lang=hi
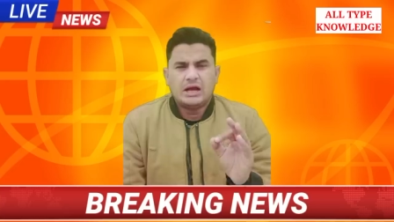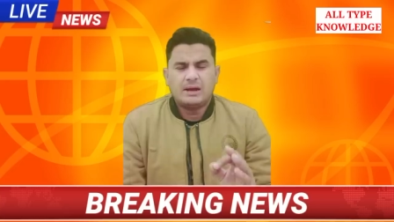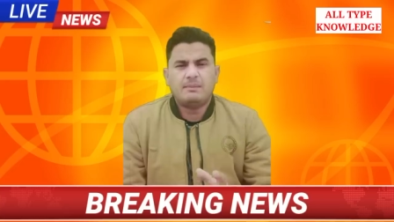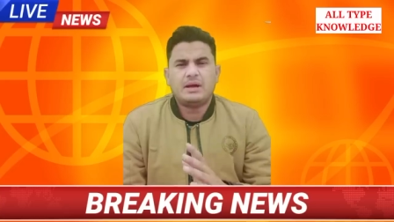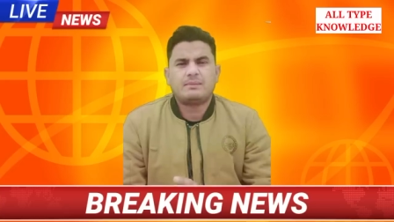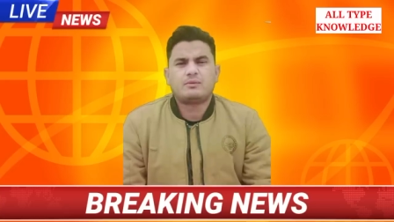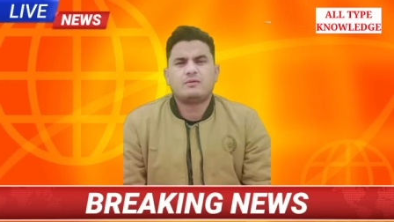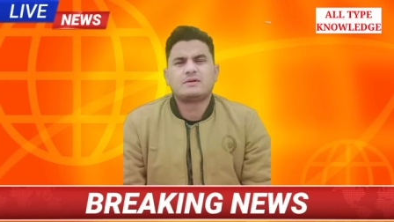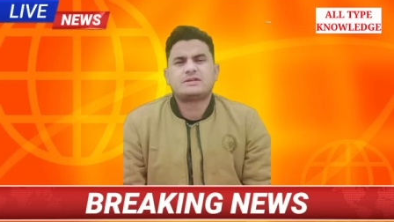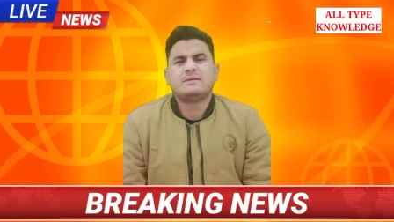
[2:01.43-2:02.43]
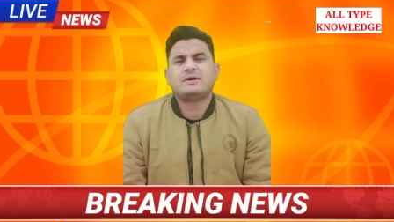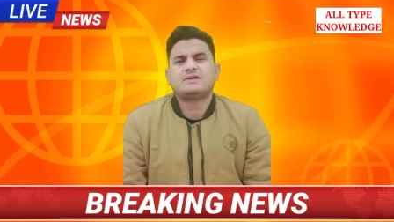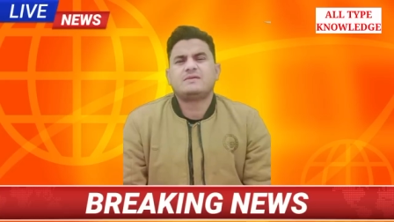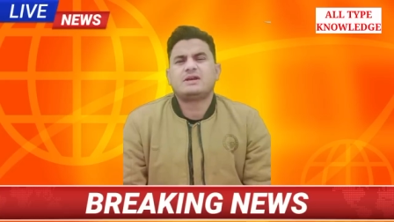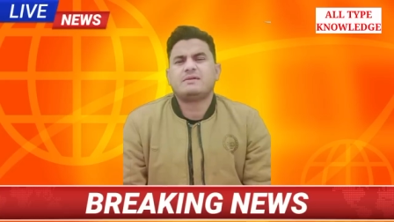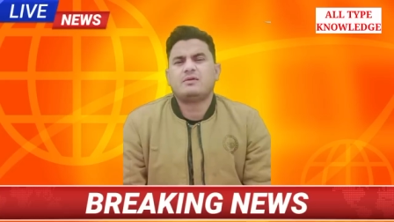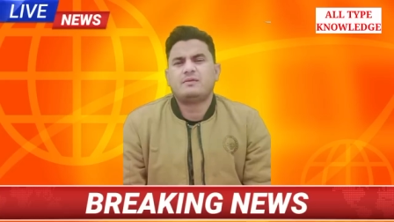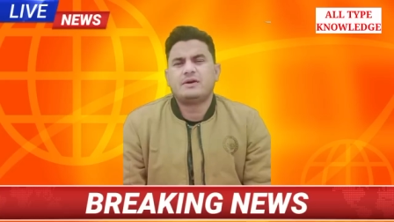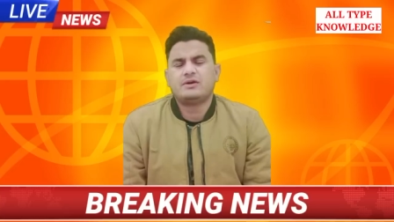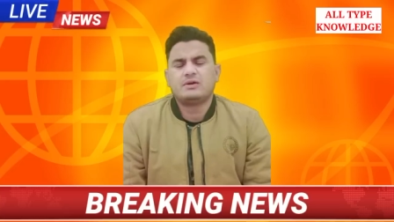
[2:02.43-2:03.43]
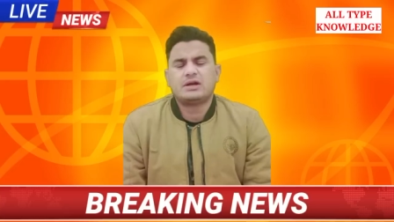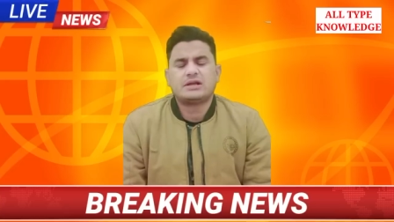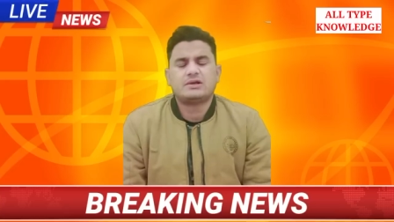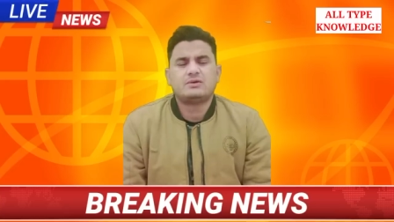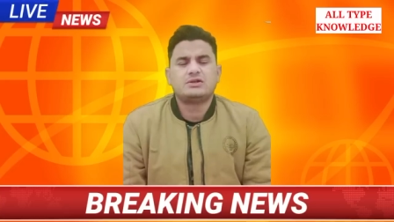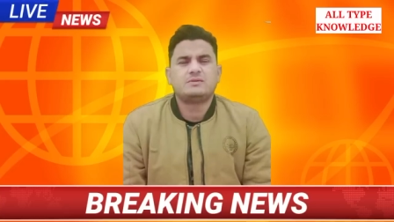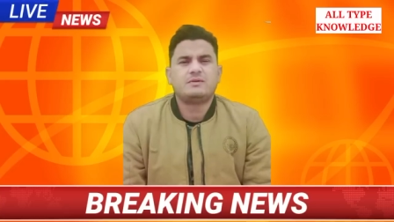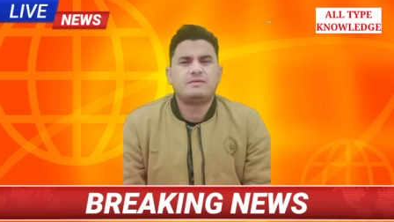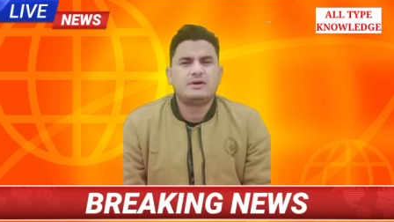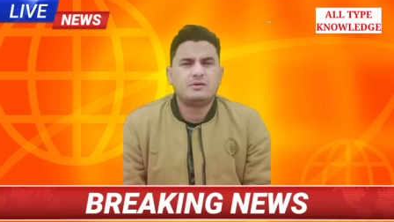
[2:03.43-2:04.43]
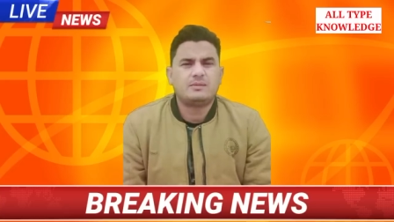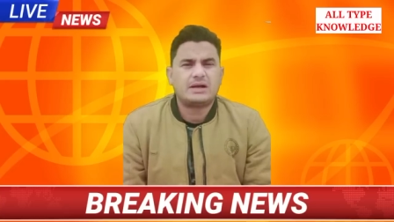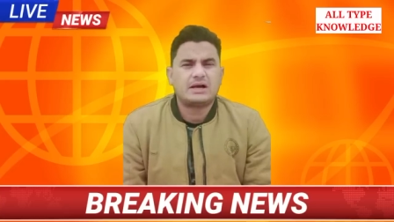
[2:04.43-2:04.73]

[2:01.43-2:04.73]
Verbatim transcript: अब मैं आपको वसीम रिजवी की वो वीडियो दिखाता हूँ जिसमें वीडियो बना